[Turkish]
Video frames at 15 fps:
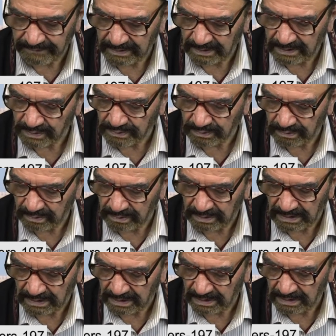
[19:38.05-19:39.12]
ve Resulü
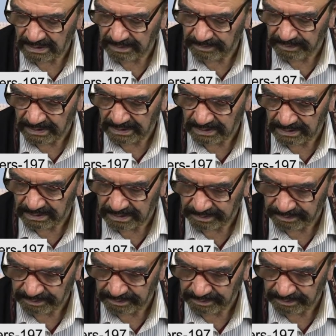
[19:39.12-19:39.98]
daha iyi bilir,